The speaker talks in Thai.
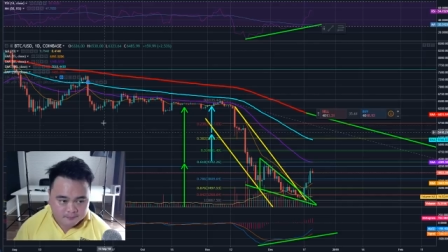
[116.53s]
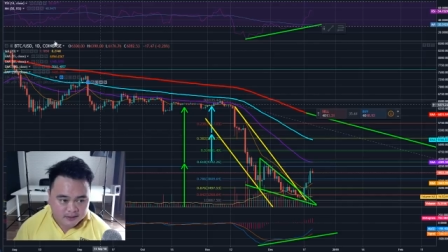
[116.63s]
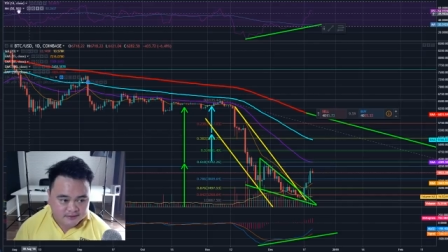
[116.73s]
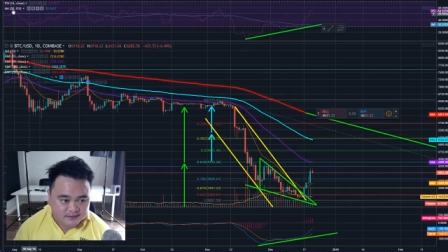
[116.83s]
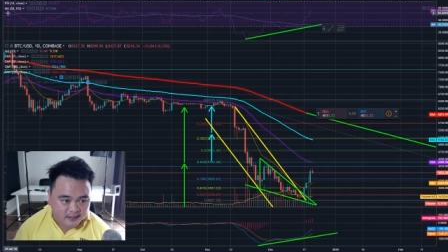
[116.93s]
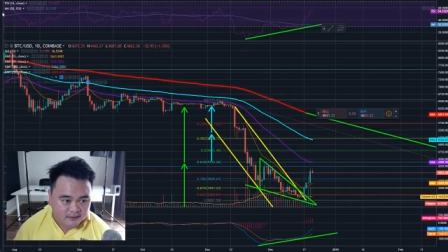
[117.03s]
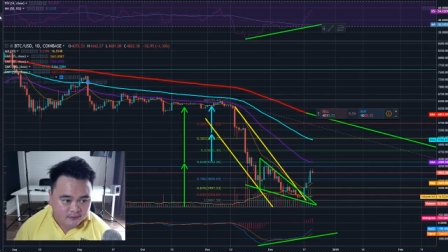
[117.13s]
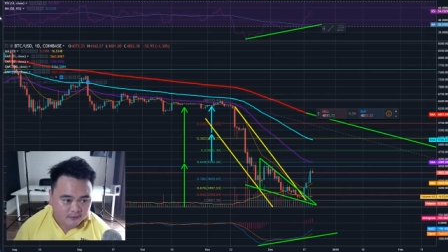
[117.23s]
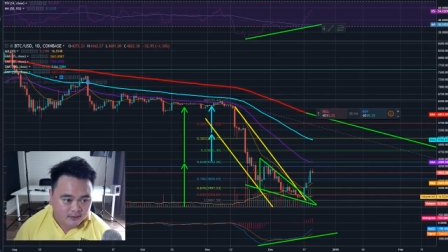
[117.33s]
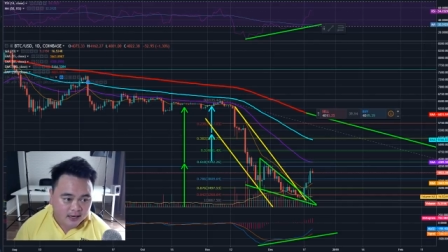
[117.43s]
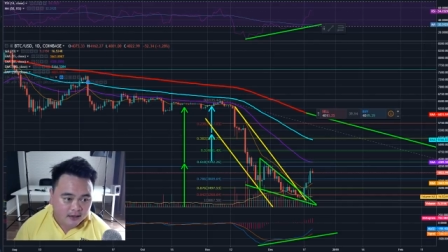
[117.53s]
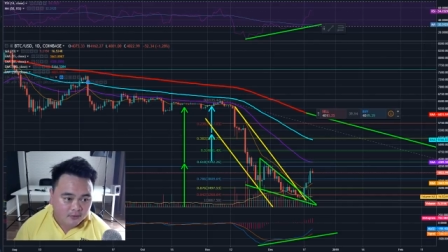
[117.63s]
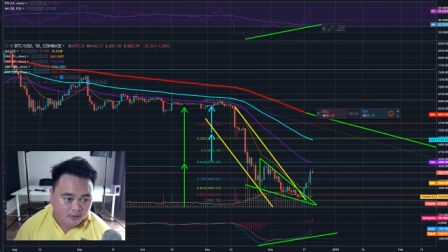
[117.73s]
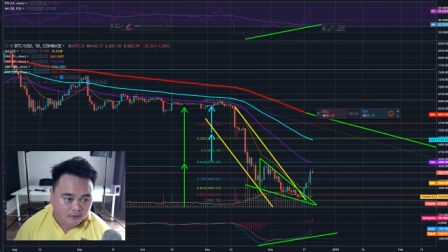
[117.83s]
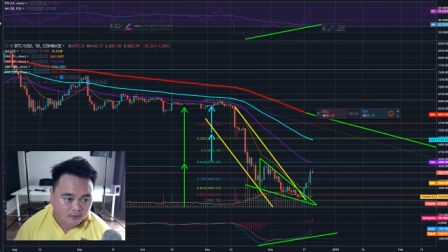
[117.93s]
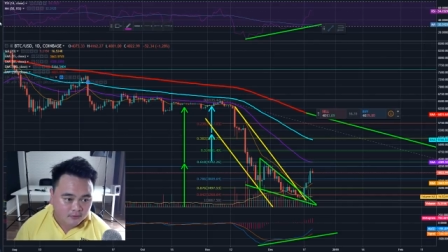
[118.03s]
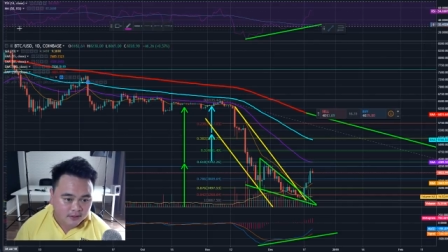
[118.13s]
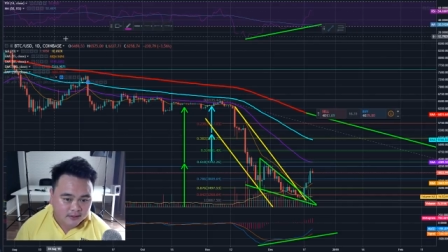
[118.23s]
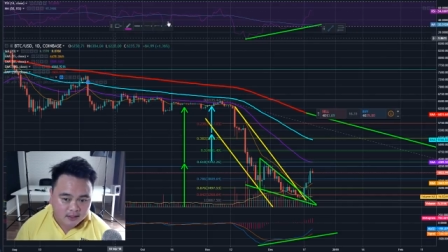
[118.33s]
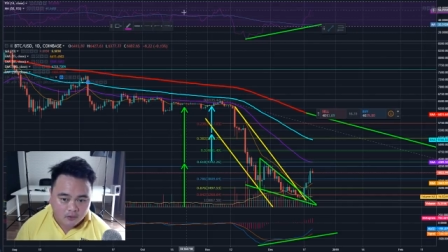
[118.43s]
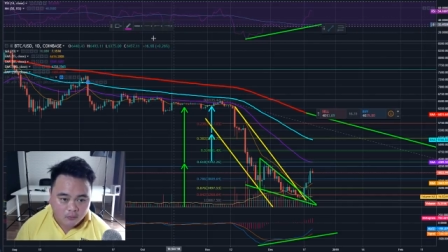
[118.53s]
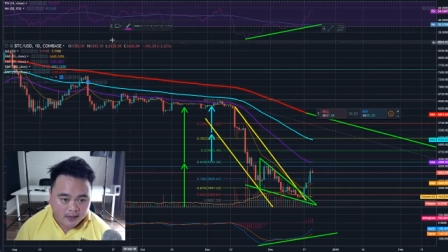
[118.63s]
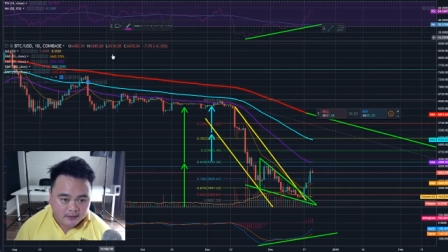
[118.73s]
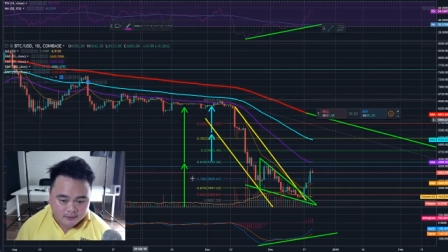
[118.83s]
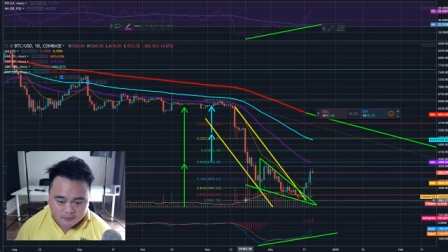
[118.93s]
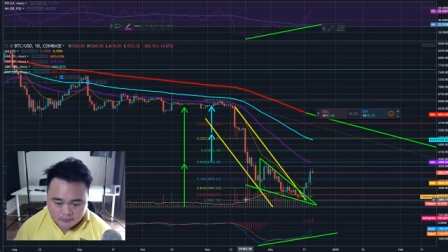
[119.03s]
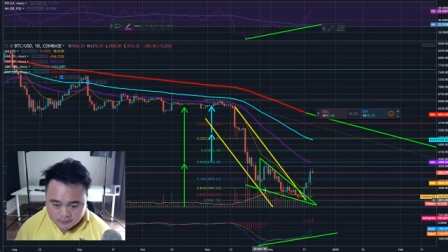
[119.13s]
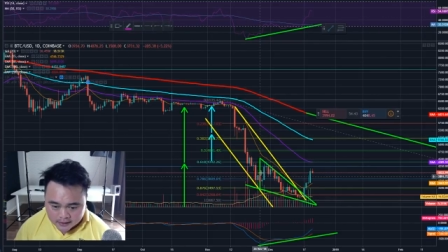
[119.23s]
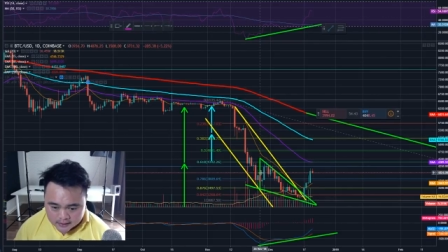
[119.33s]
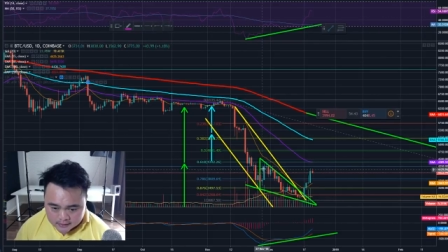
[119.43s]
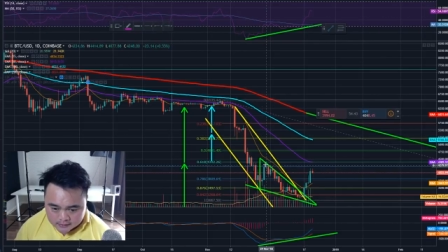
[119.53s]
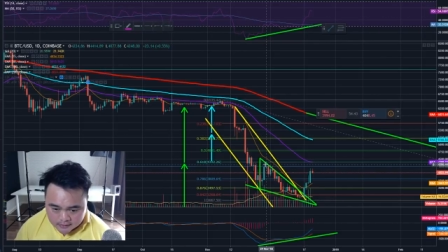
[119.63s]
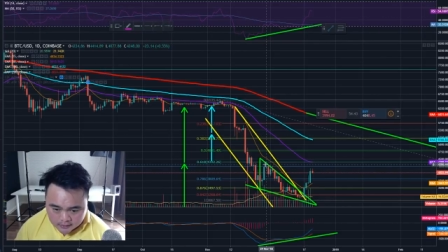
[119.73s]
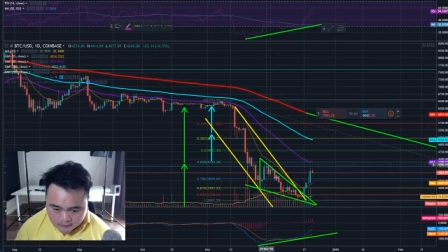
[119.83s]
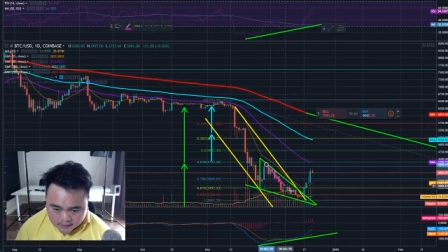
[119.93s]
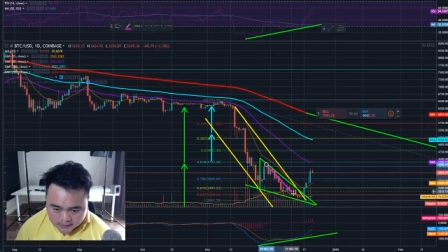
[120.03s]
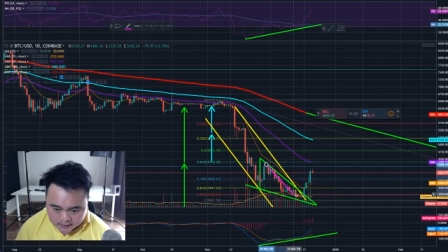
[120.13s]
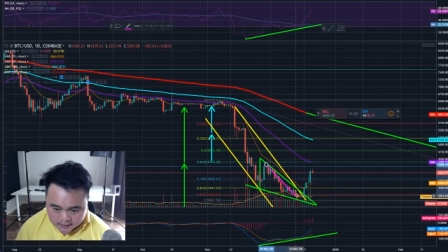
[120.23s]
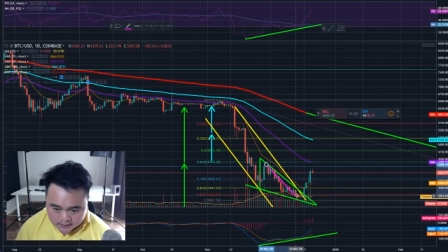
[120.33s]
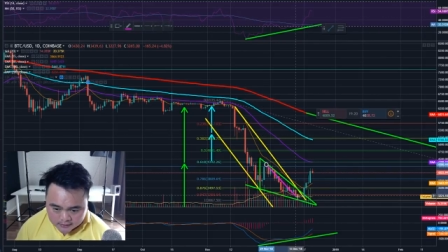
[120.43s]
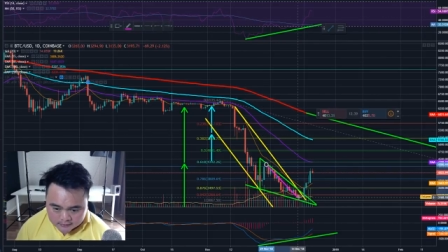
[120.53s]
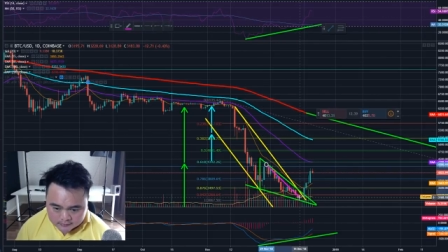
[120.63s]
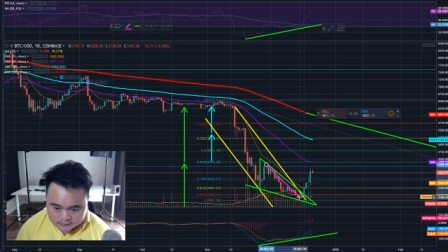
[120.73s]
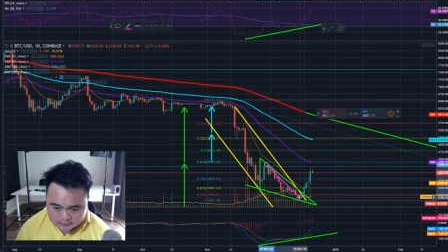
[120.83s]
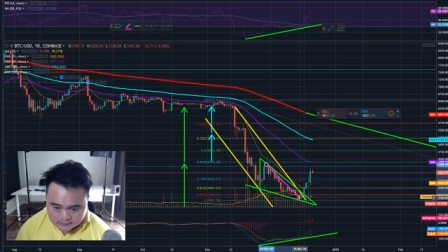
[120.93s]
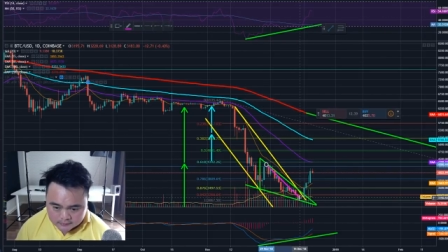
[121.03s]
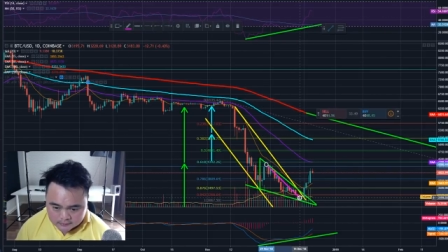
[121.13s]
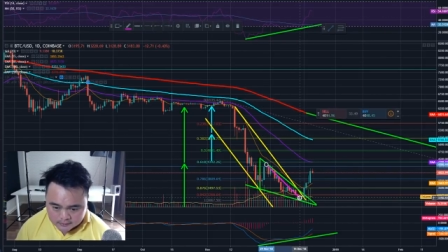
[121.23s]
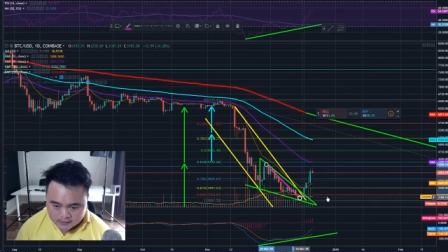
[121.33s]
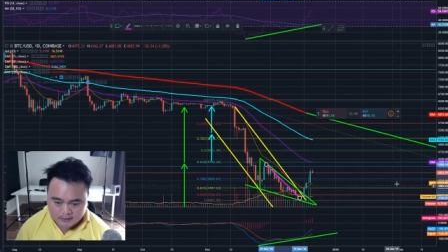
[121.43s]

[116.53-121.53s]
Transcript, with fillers: เปอร์เซ็นต์ของการร่วงลงเนี่ยถ้าเราวัดดูนะถ้าเราวัดอย่างนี้นะเนี่